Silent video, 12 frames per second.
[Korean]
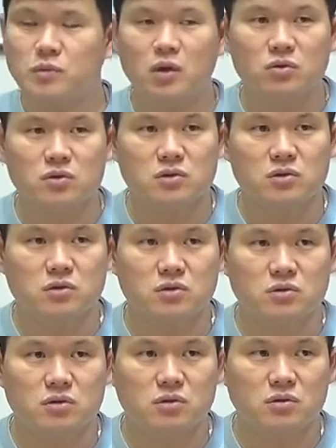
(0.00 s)
나온이
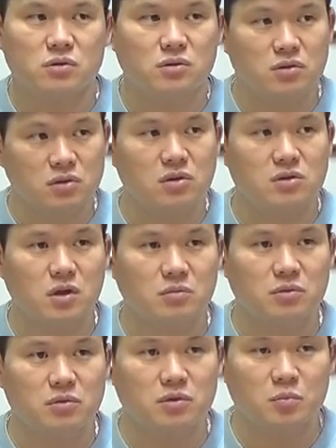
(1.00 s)

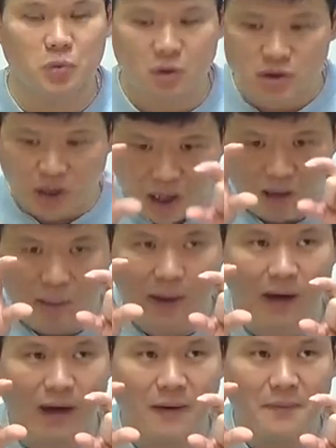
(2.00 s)
시스템은 스피커 얇아.